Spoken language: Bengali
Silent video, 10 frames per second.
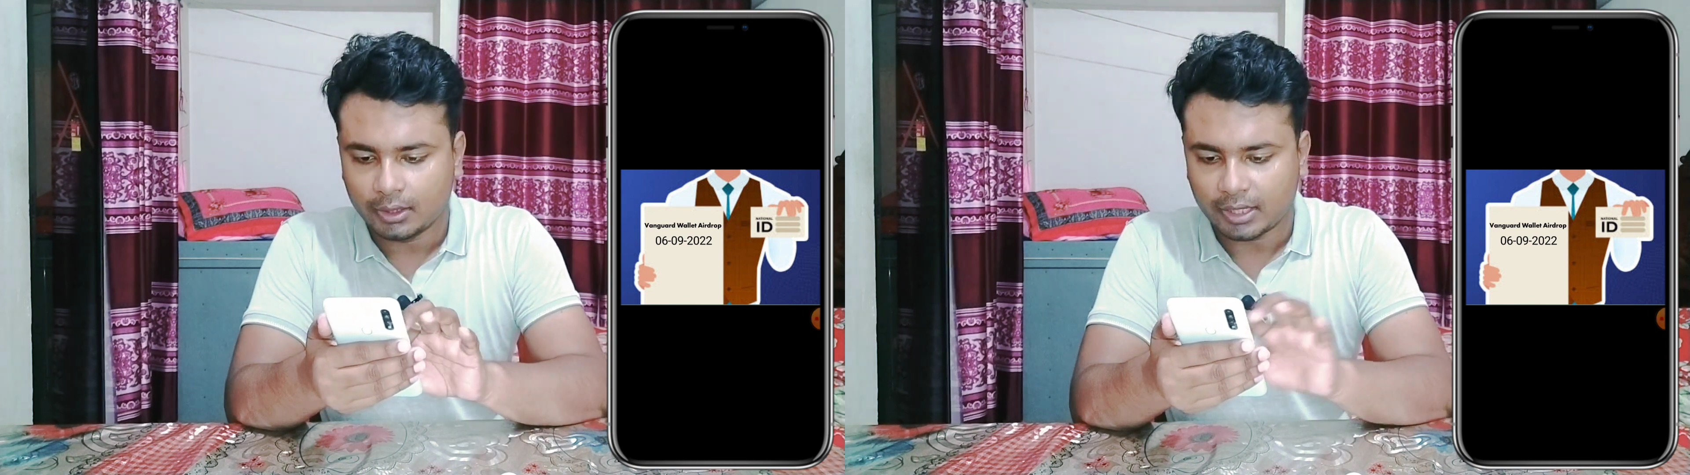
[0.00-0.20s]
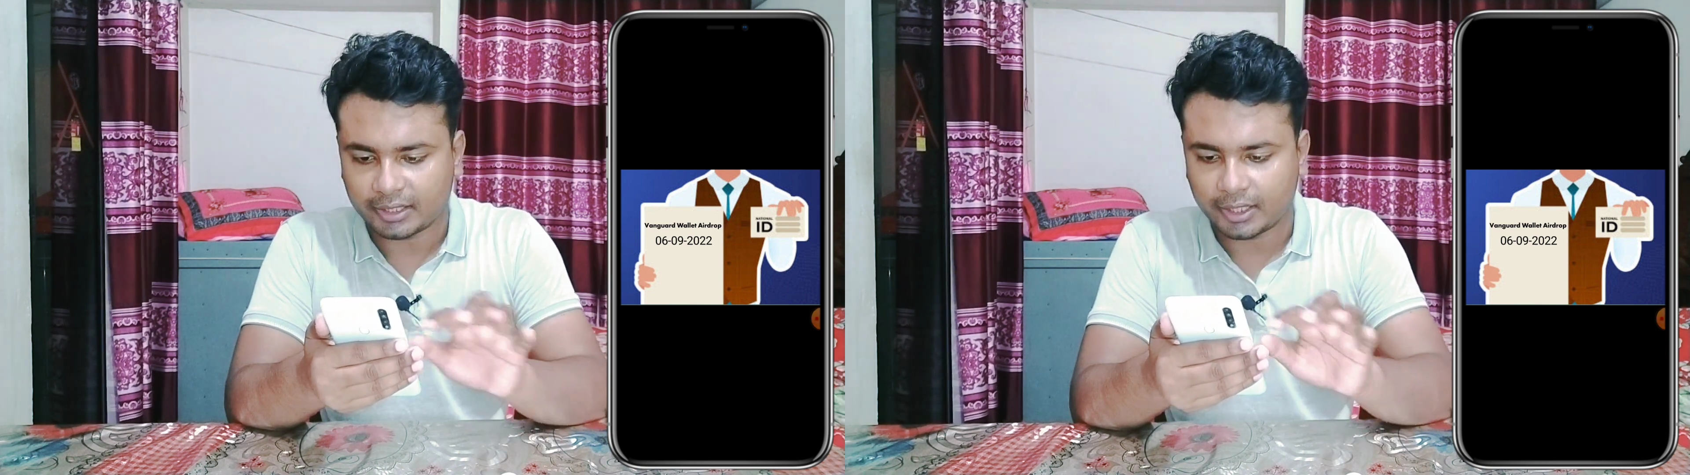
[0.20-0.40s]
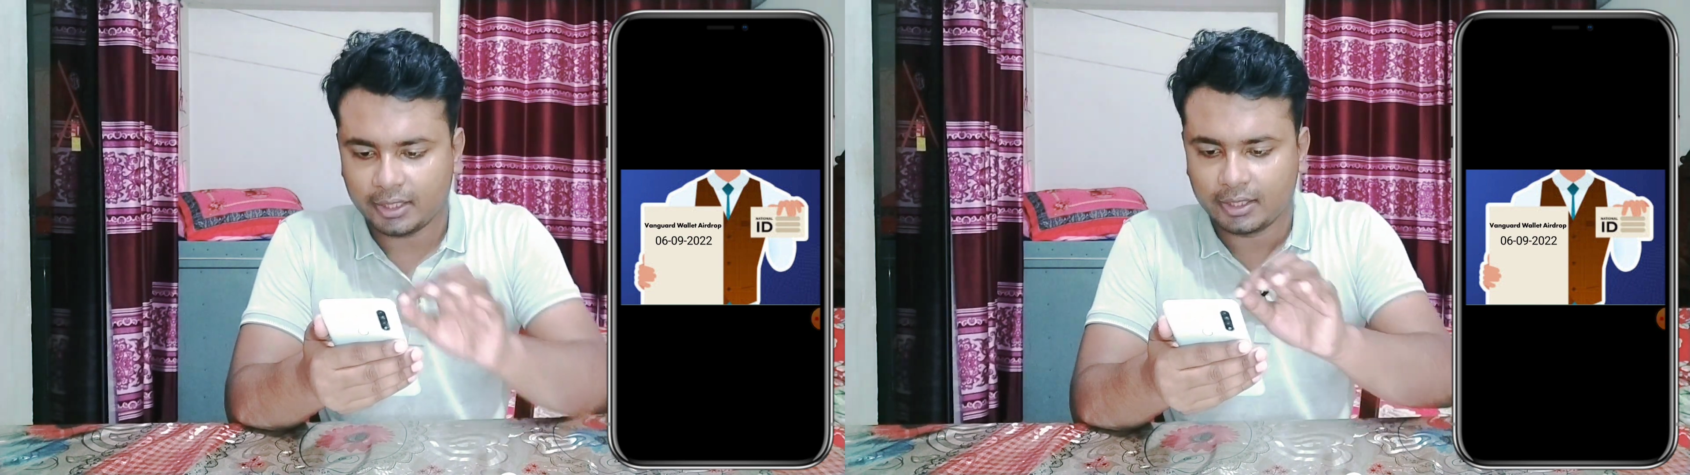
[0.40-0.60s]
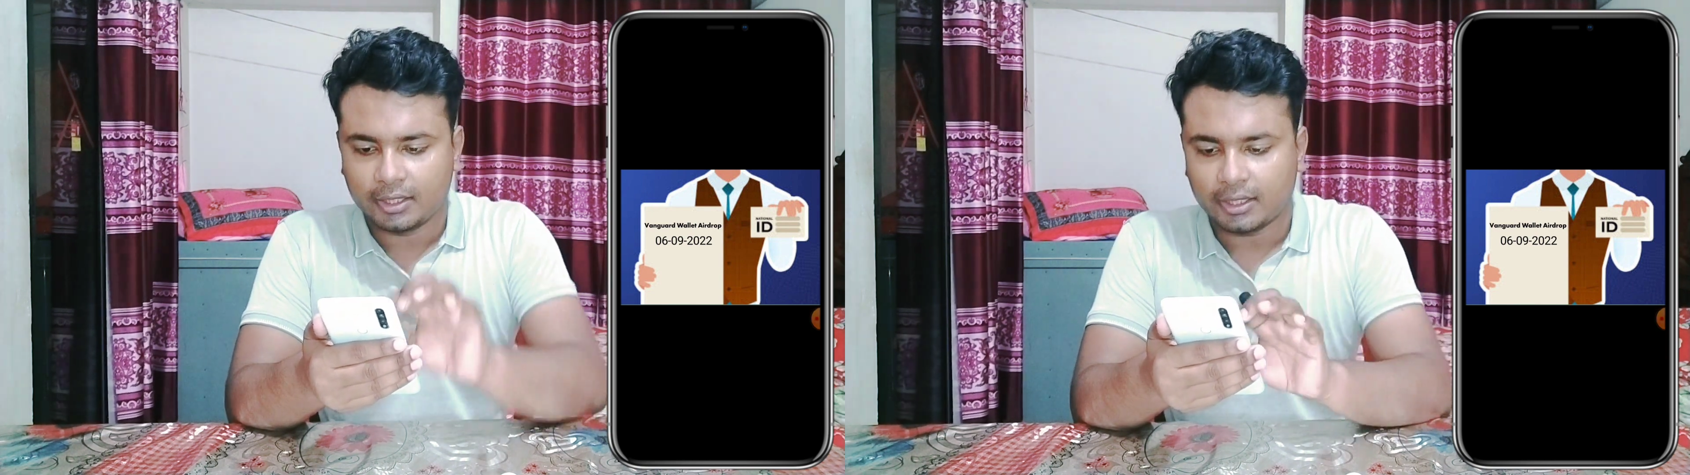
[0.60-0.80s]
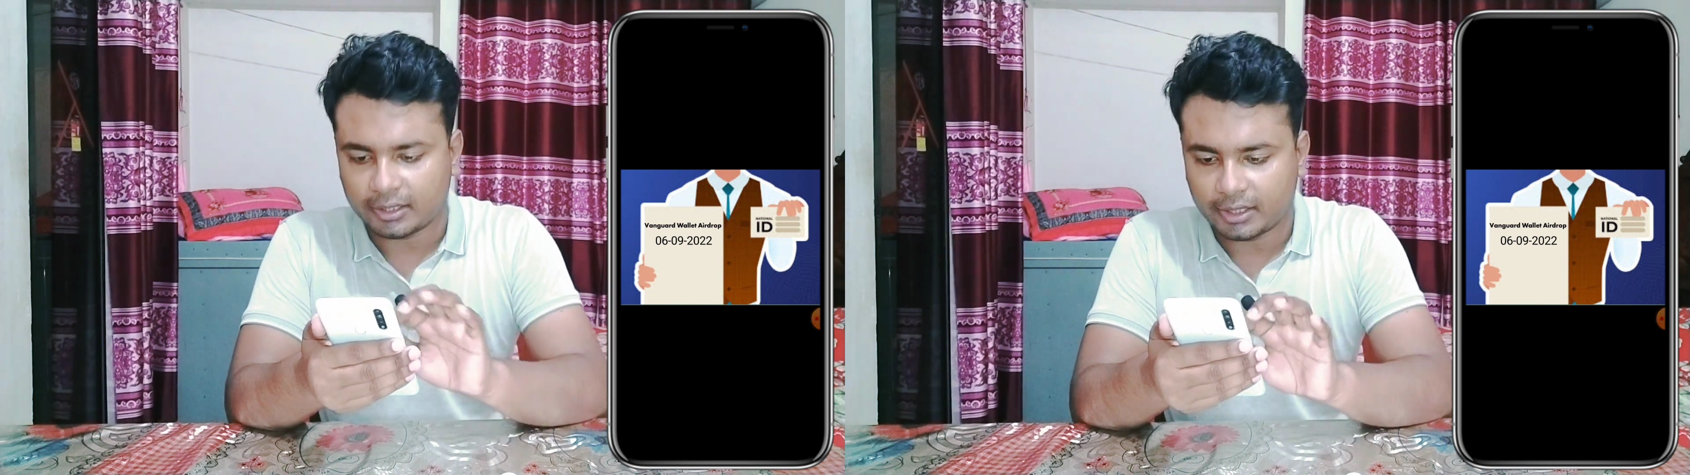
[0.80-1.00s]
খাতায়
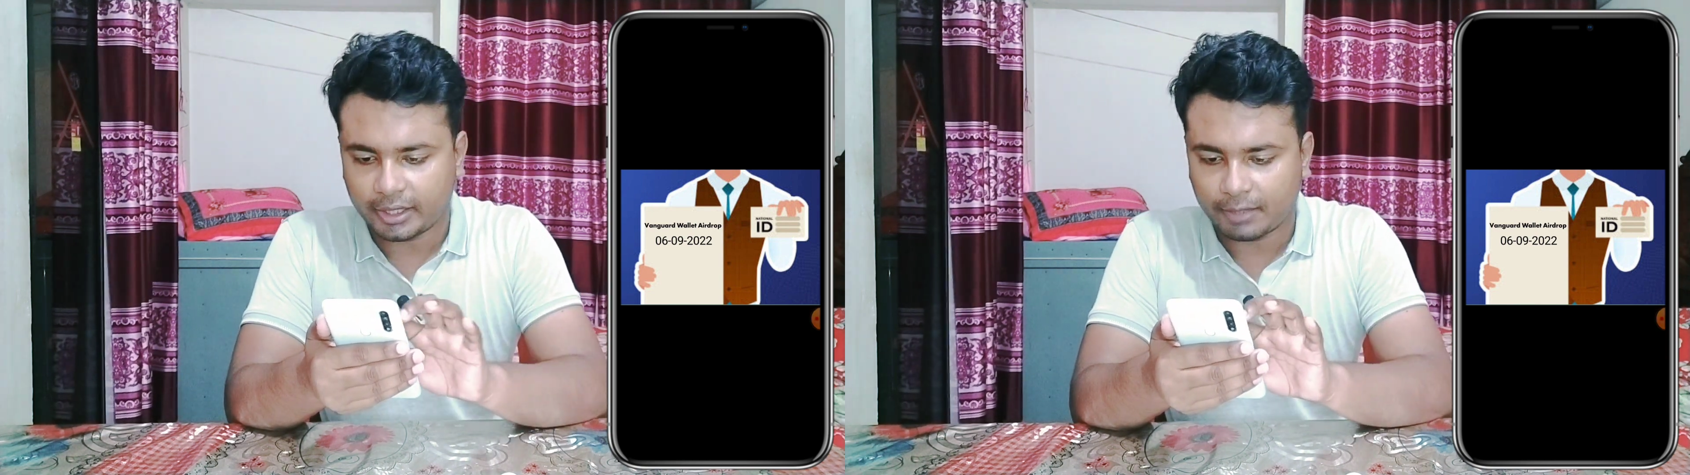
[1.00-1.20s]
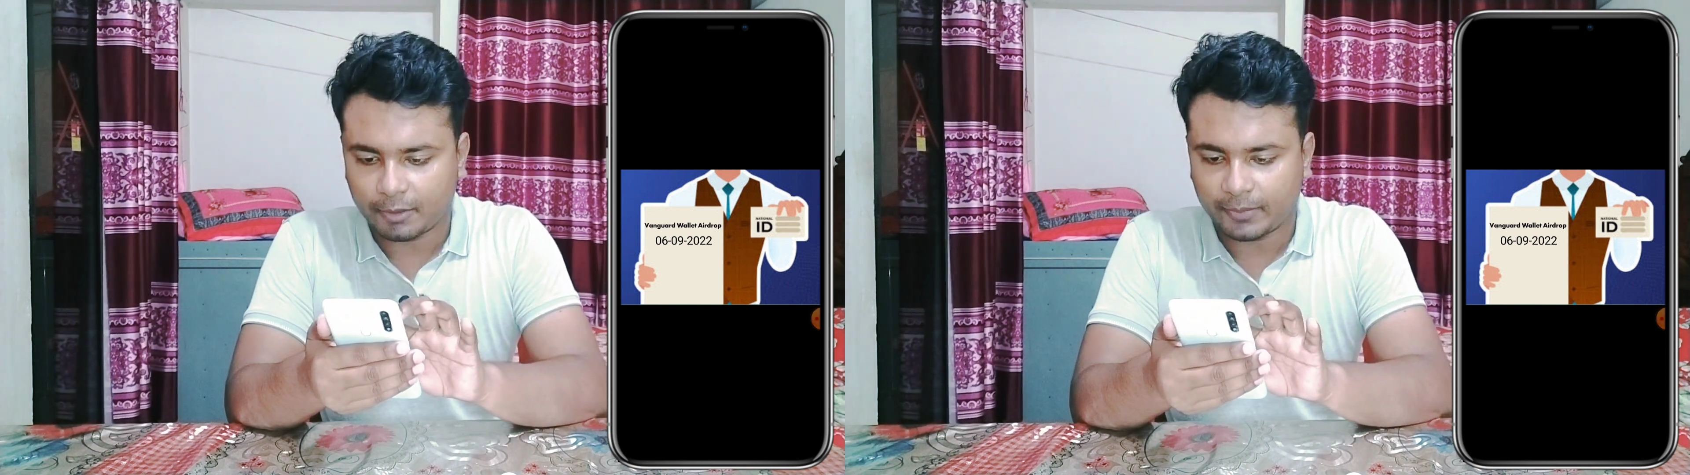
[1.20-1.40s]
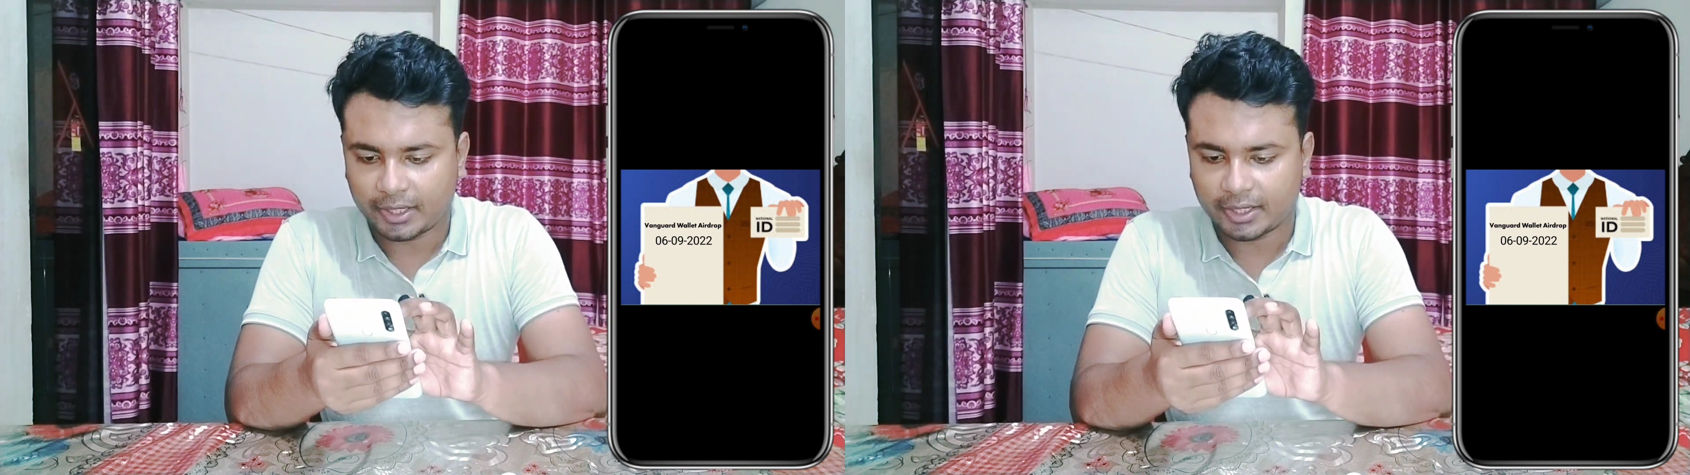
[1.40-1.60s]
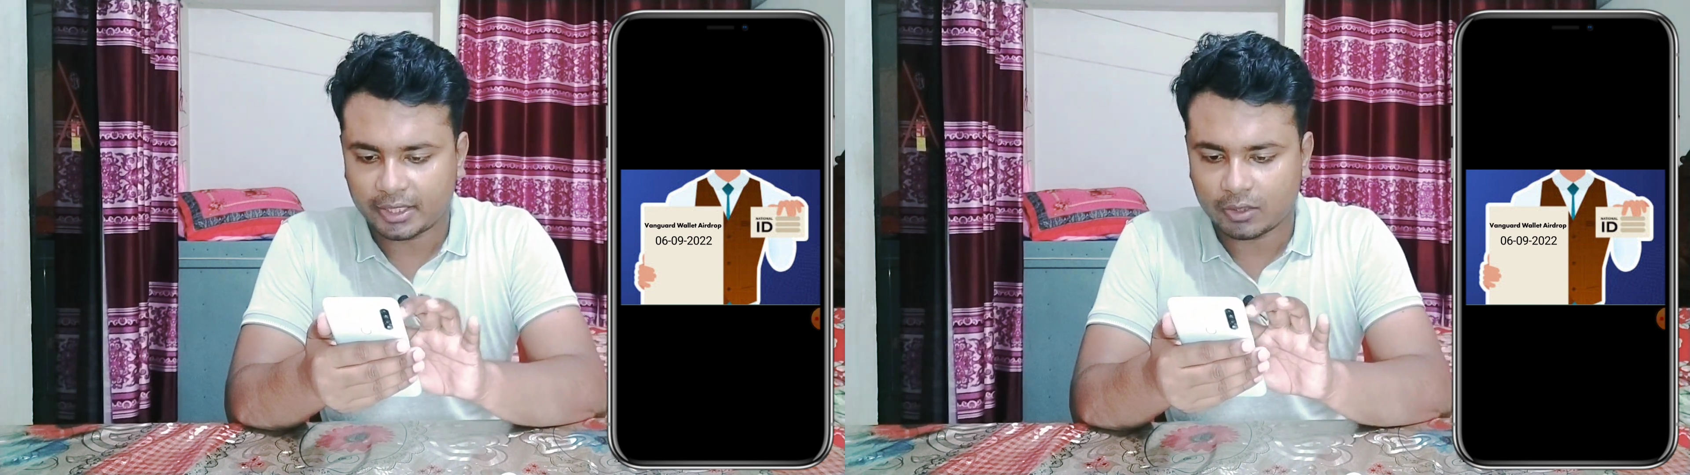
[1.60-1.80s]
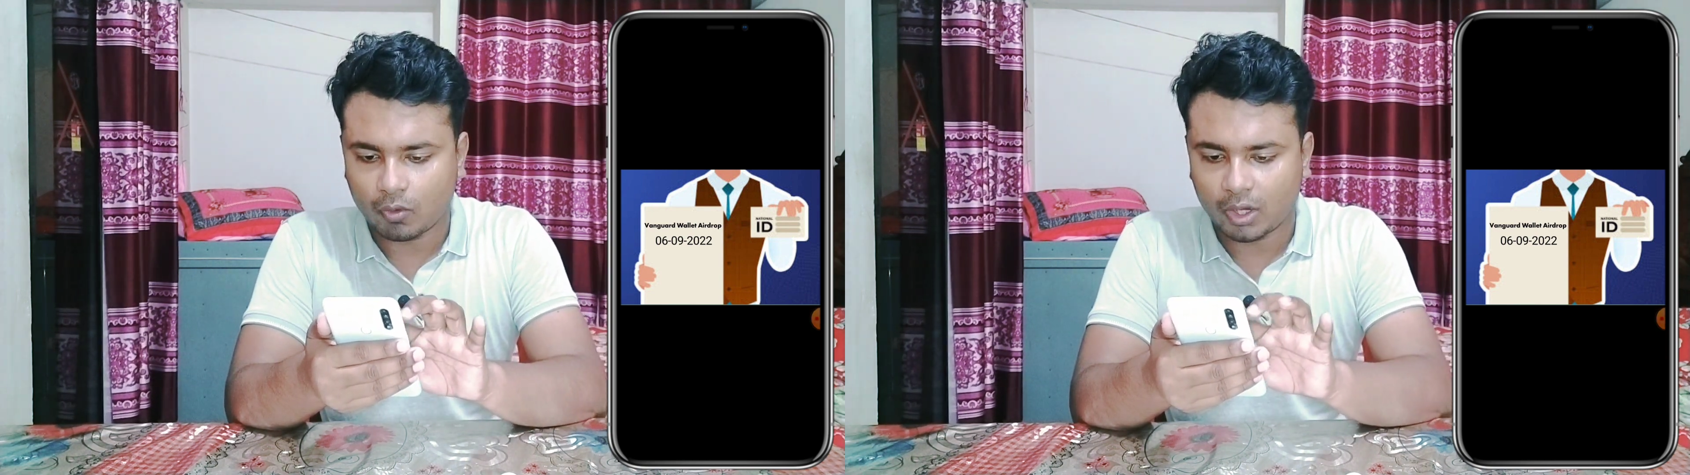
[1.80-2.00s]
খাতায় লেখার পর
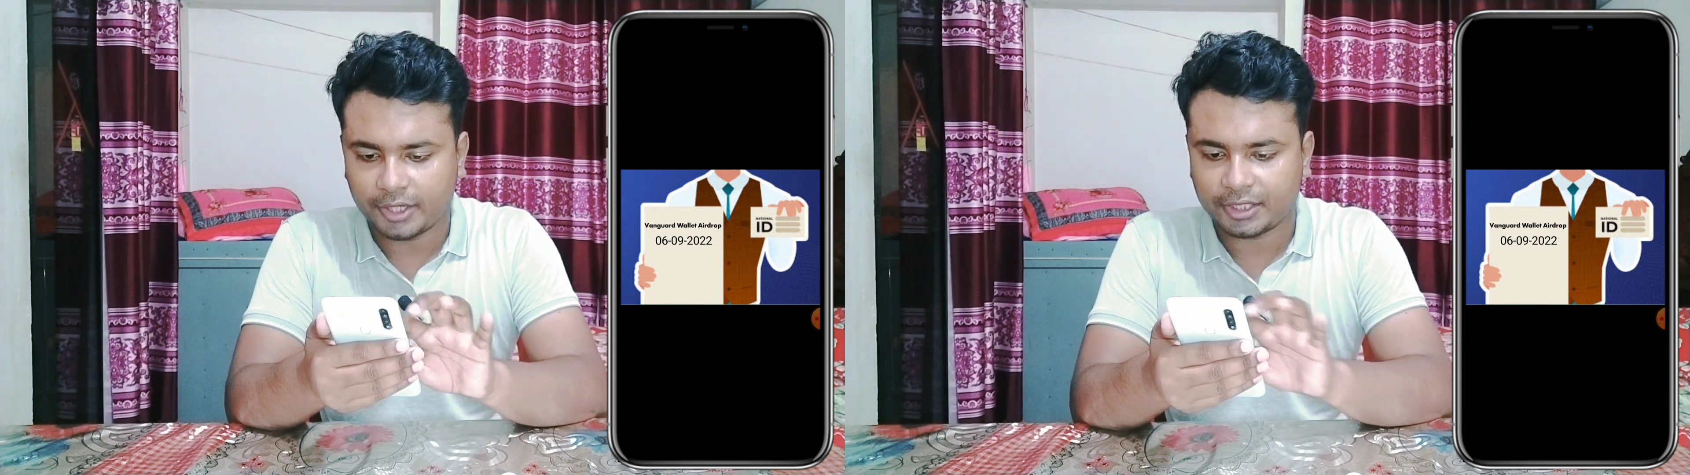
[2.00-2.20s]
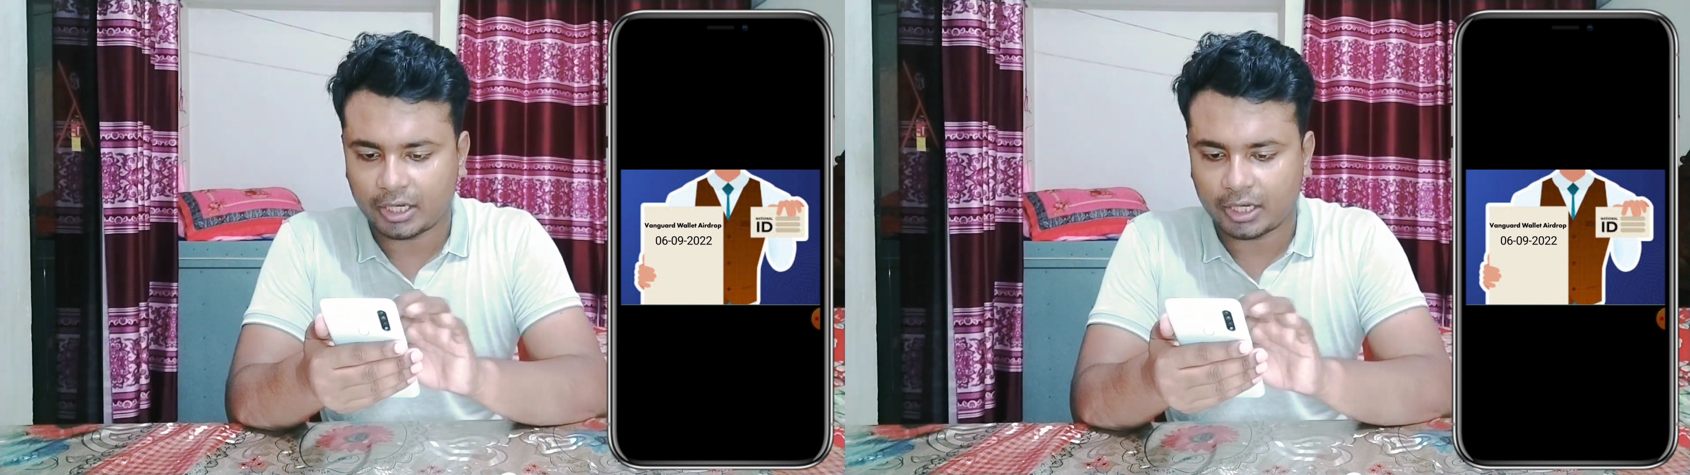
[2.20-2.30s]
ভ্যানগার্ড ওয়ালেট